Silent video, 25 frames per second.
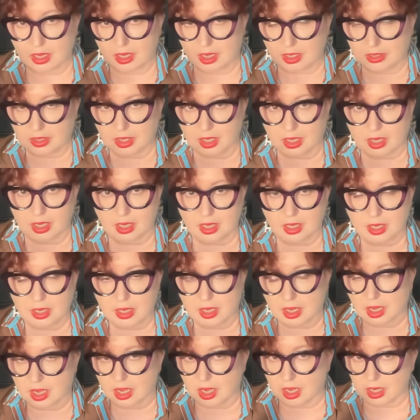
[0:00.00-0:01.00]

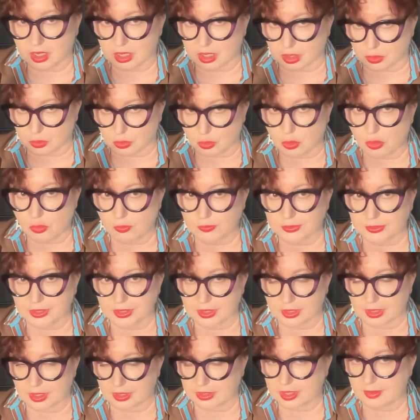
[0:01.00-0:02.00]
Она
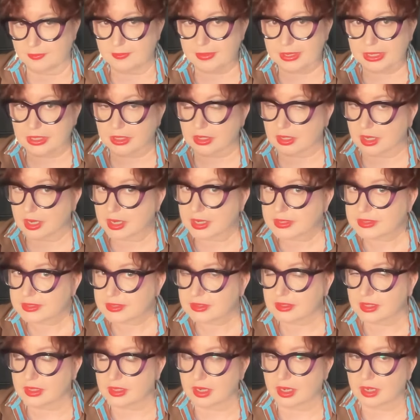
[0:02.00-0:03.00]
огромна, она
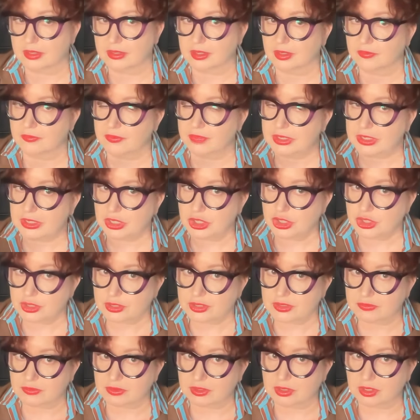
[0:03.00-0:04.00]
прекрасна, она
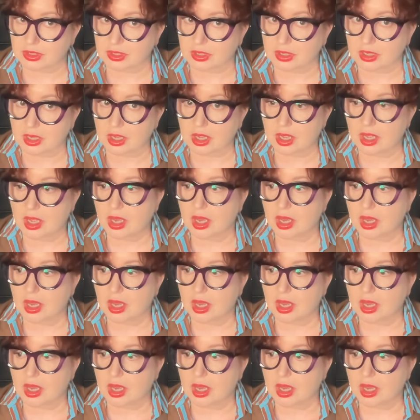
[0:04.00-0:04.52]
величественна.